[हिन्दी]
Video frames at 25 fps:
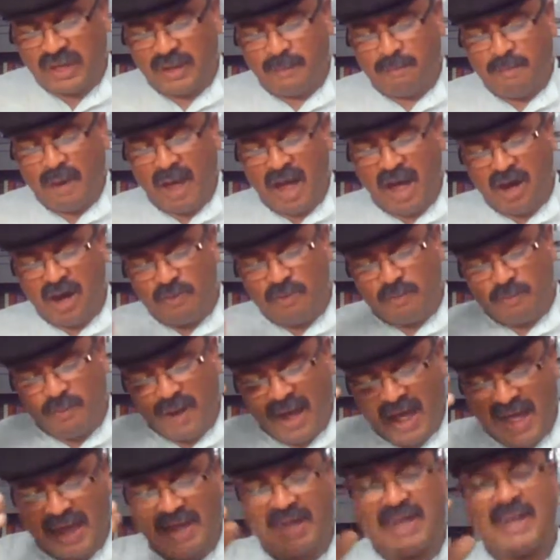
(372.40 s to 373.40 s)
के पांव
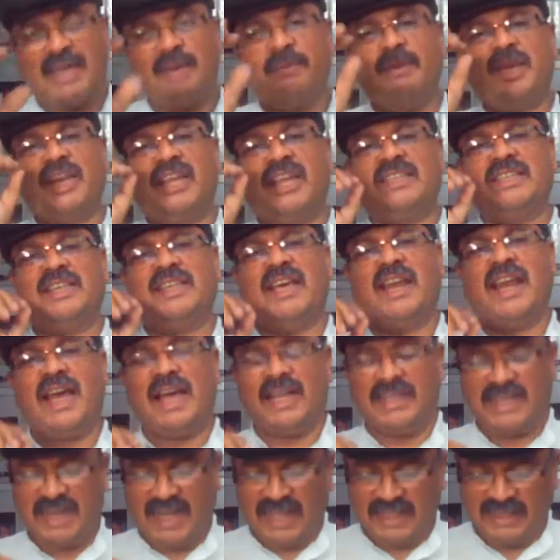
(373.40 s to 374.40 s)
पालने में नजर
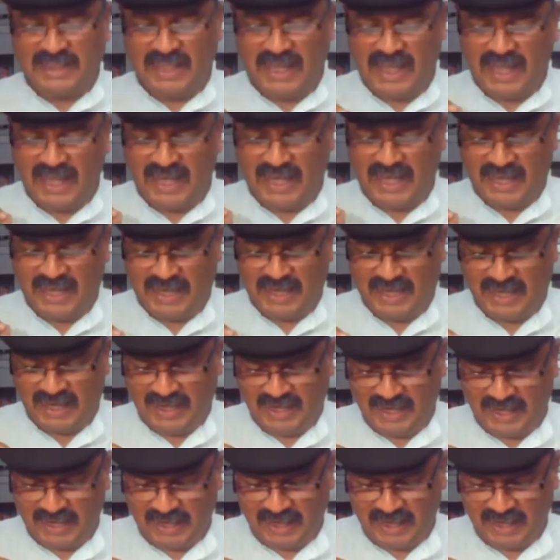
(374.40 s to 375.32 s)
आ जाते हैं